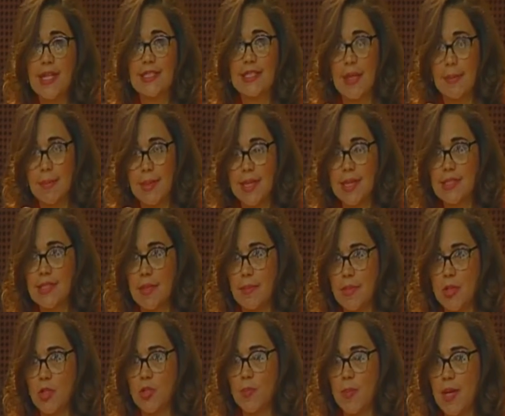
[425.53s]
amigas y
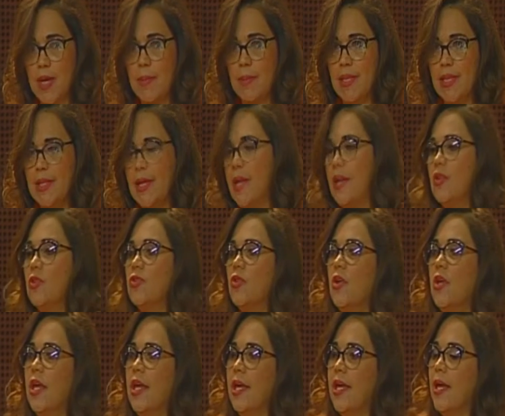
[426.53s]
amigos parlamentarios,
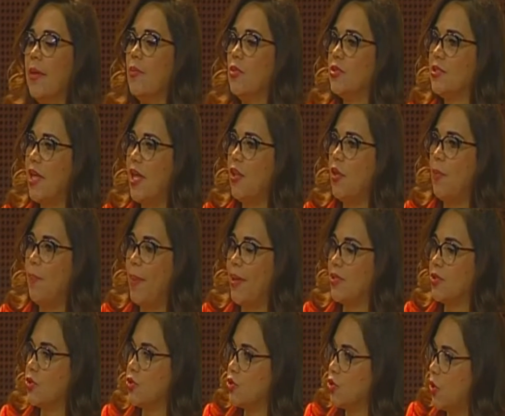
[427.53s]
que hemos dado
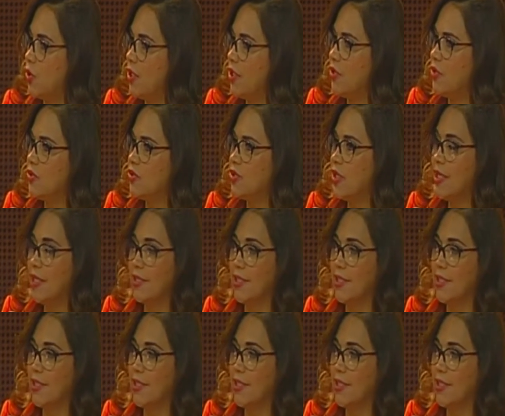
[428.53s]
pasos sólidos,